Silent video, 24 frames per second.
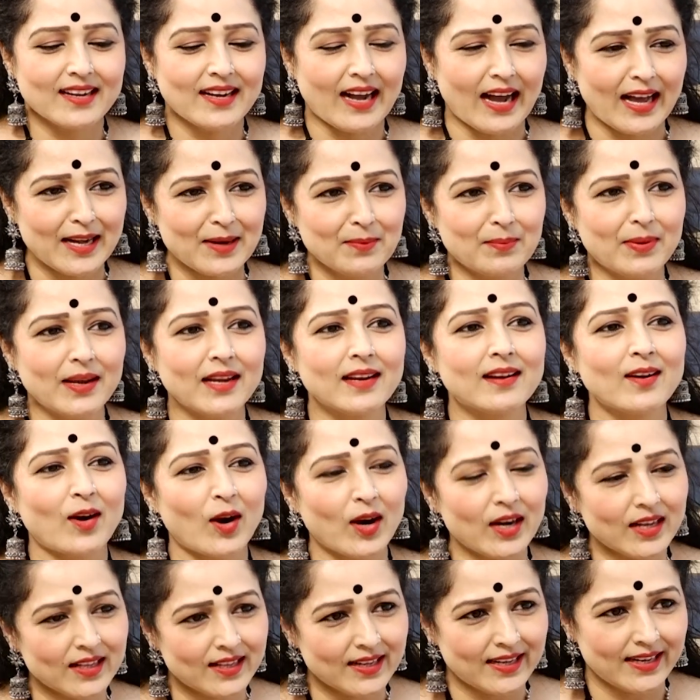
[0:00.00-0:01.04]
కానీ బై
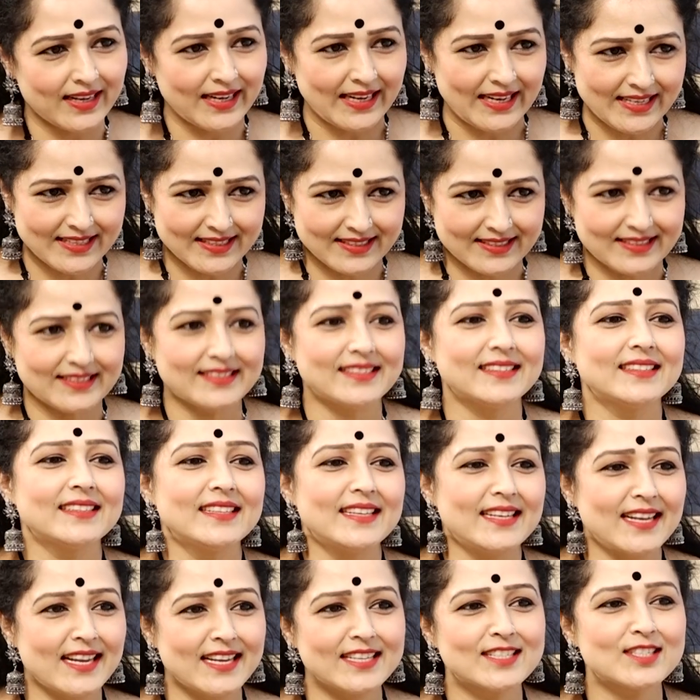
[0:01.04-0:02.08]
గాడ్ గ్రేస్
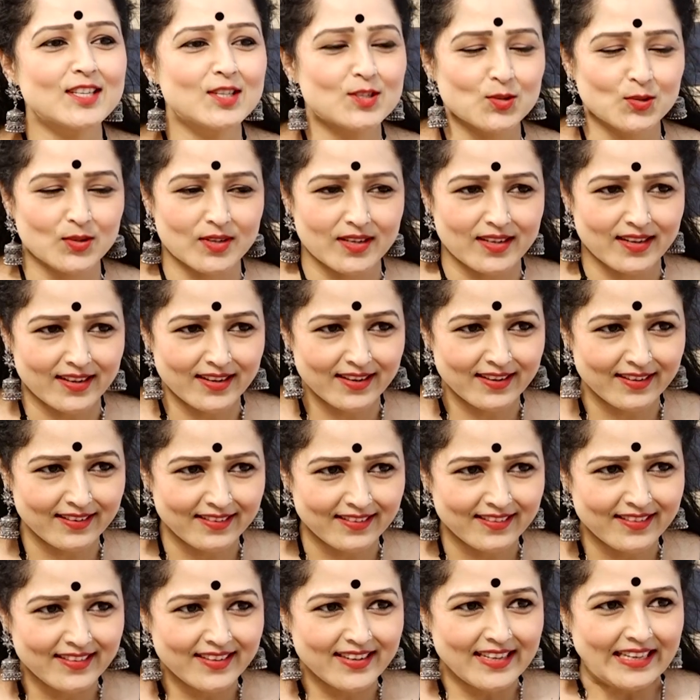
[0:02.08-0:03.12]
నేచర్ చూడండి
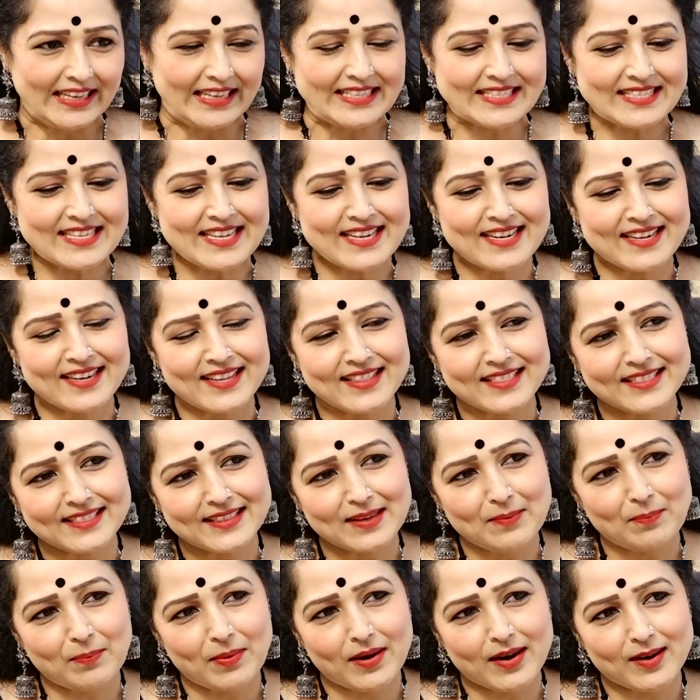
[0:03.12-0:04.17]
స్కిన్
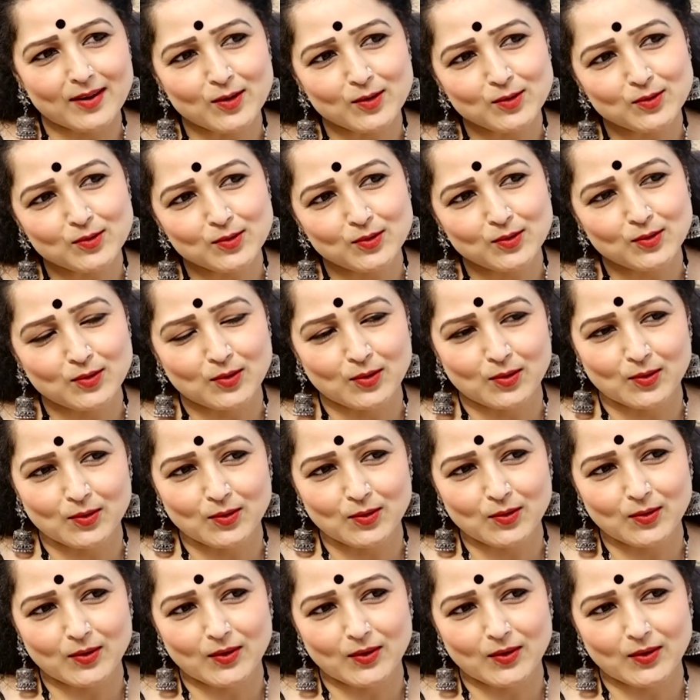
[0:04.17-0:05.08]
ఎంత పాడవుతుందో